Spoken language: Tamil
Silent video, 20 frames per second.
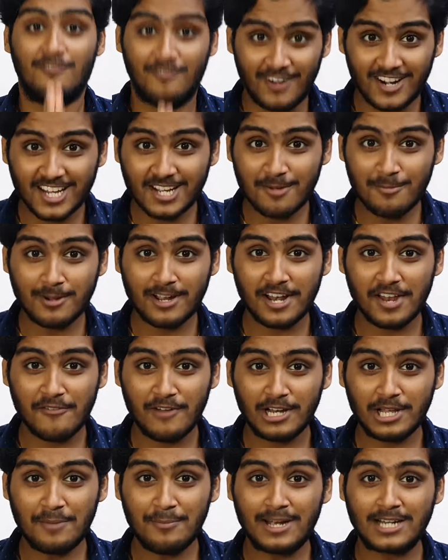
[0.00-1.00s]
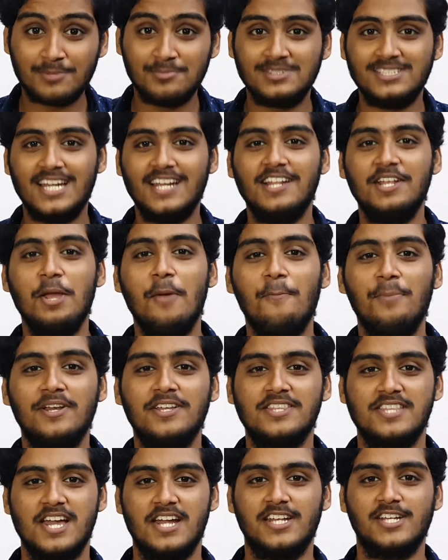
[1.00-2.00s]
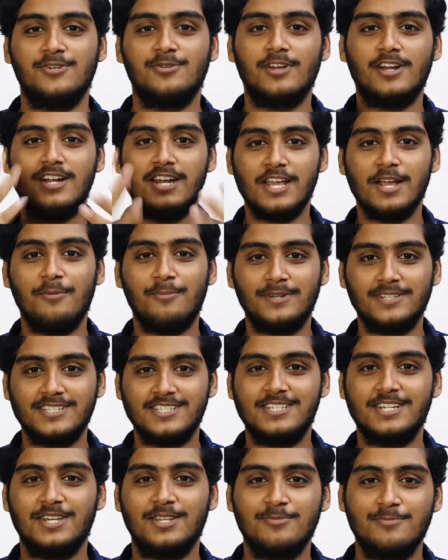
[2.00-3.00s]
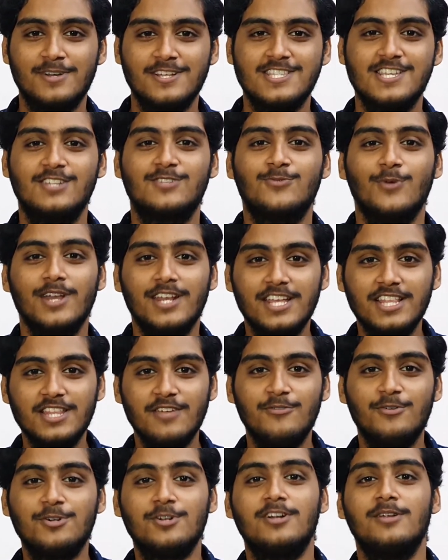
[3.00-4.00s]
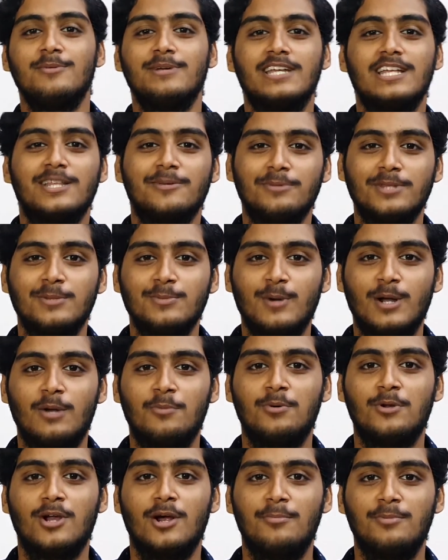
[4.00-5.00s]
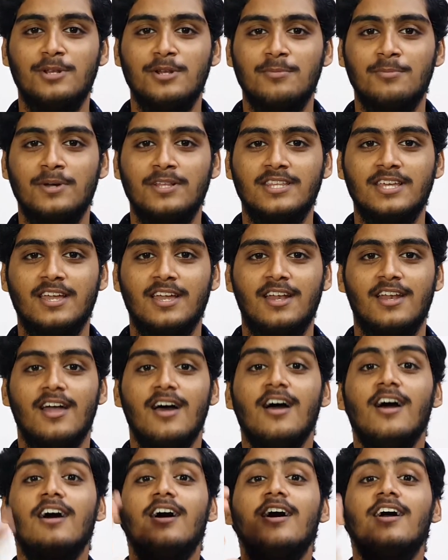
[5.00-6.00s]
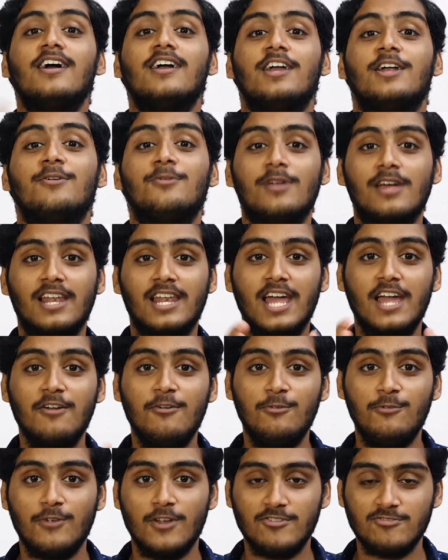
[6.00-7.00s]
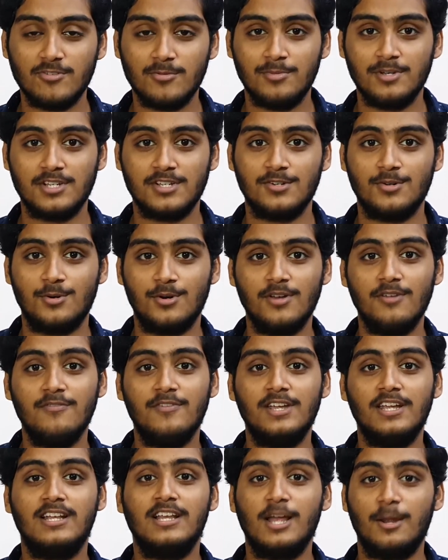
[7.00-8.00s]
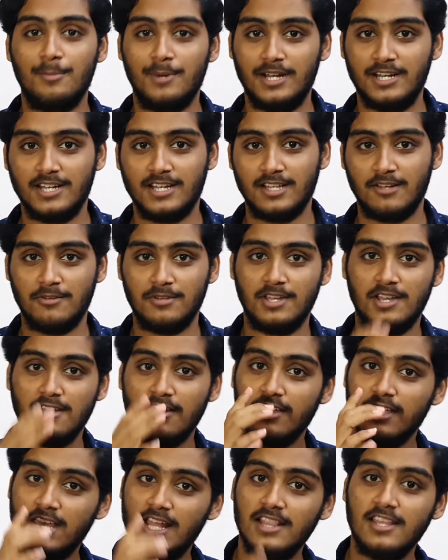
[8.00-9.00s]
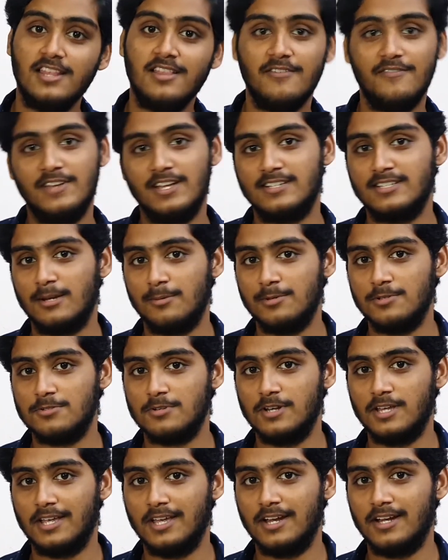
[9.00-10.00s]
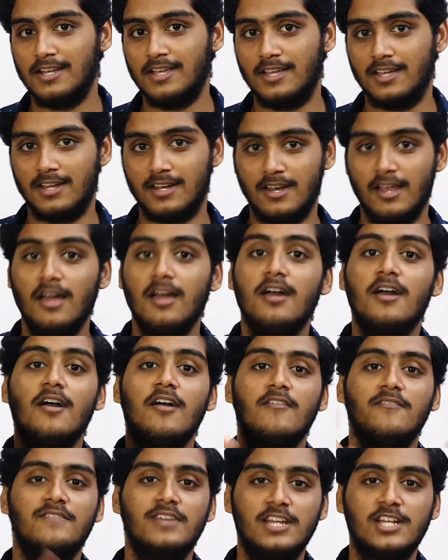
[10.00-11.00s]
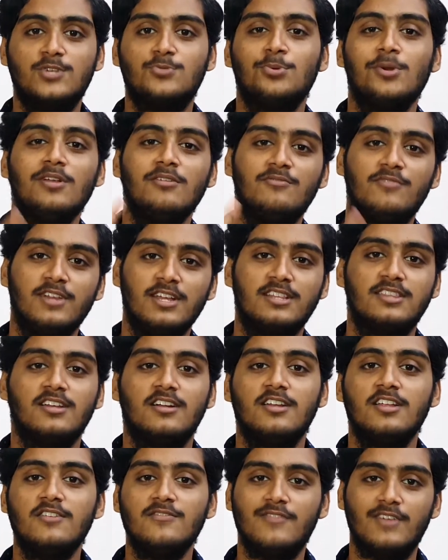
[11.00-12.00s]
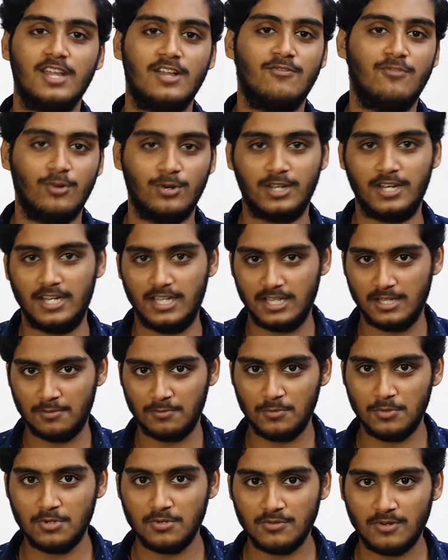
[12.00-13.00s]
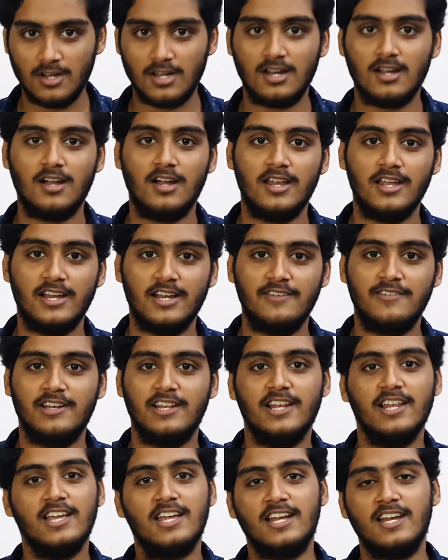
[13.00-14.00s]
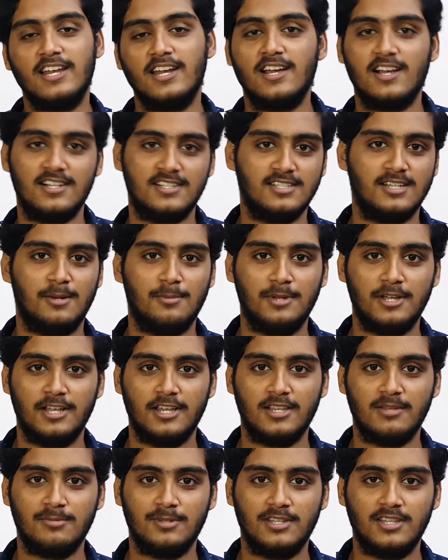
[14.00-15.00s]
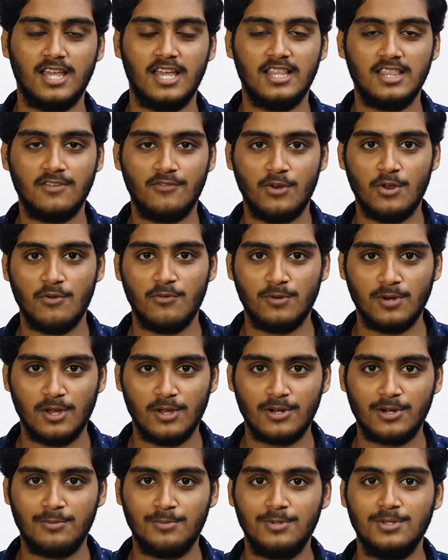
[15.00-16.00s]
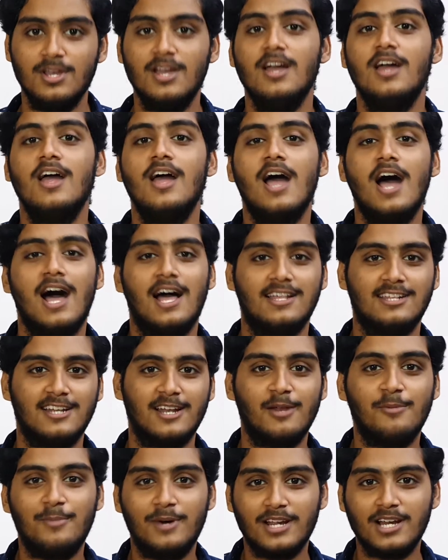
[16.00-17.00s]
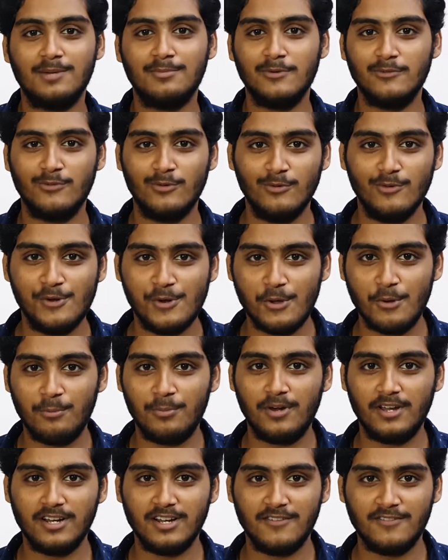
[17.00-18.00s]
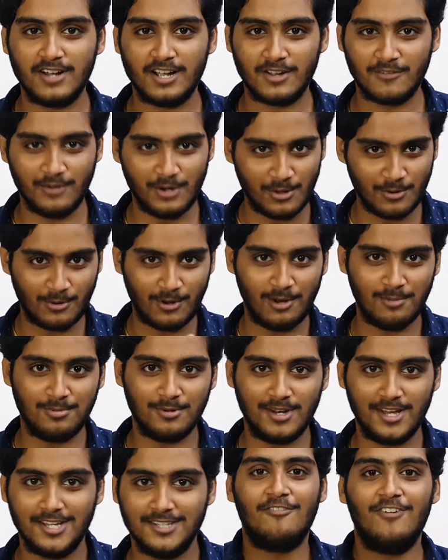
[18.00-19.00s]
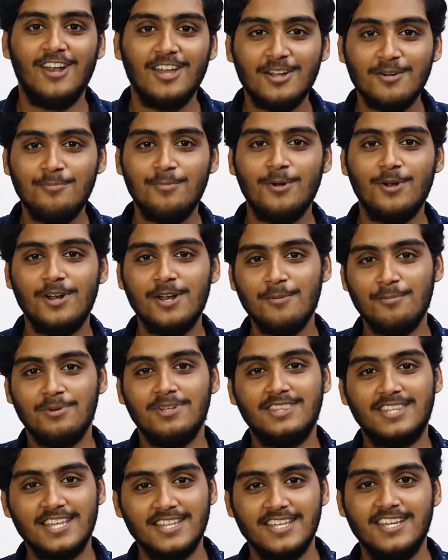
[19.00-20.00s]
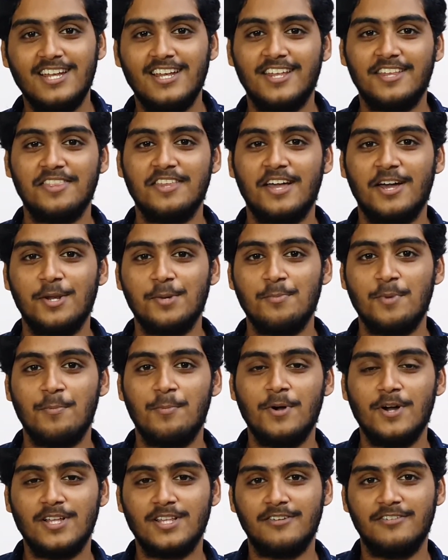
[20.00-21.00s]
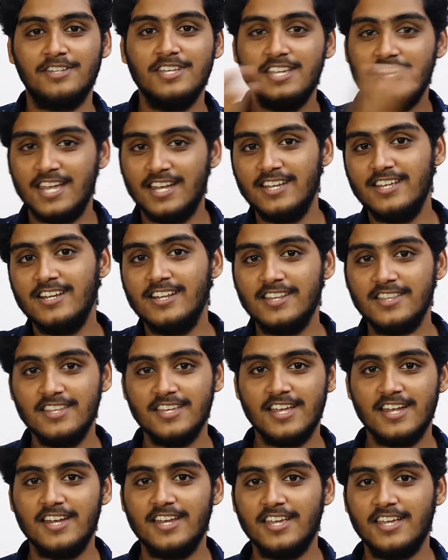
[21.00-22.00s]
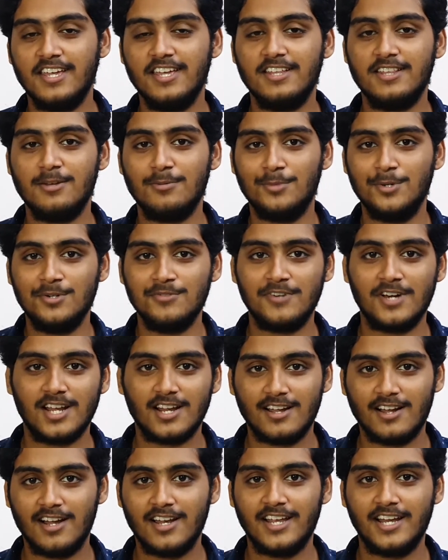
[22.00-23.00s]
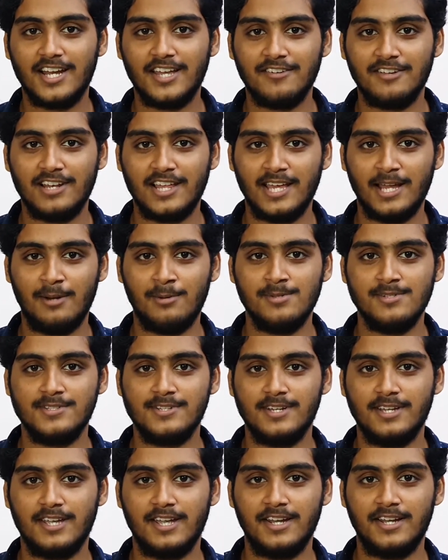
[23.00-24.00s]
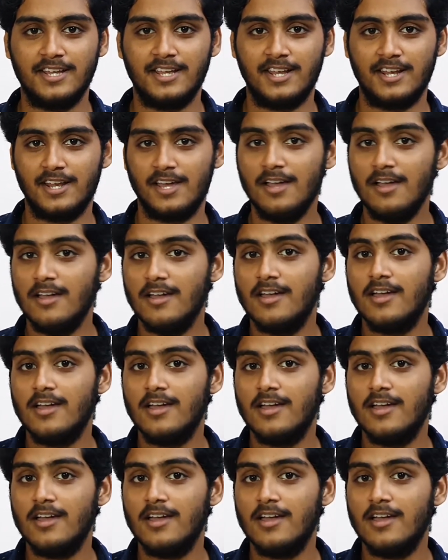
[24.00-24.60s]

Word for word: வணக்கம் மக்களே வெல்கம் பேக் சேனல் என் பேர் தியானேஸ்வரன் நீங்கள் பார்த்துட்டு இருக்கிறது மென்சர் ஸ்கொயர் இந்த வீடியோவில் நம்ம எதை பற்றி பார்க்க போகிறோம் அப்படின்னு பார்த்தீங்கன்னா என்னோட லைவ் ட்ரான்ஸ்ஃபர்மேஷனோட வீக்லி அப்டேட் அதாவது எந்தெந்த வீக்ஸ் அப்படின்னு சொல்லி கேட்டிங்கன்னா வீக் டுவெல் வீக் தேர்ட்டின் வீக் ஃபோர்டீன் இந்த மூணு வார கால இடைவெளியில் என்னென்ன ஆச்சு அப்படிங்கிறத பற்றி தான் இந்த வீடியோ ஃபுல்லாக இருக்க போது அதனால் மறக்காமல் ஃபுல் வீடியோ பாருங்கள் வாங்க வீடியோக்குள்ளே போகலாம் வழக்கம் போல் நம்ம தேதிகள்லேருந்து ஆரம்பிப்போம் அதாவது என்னிலேருந்து என்றைக்கு இந்த மூணு வார கால இடைவேளை அப்படின்னு சொல்லி கேட்டிங்கன்னா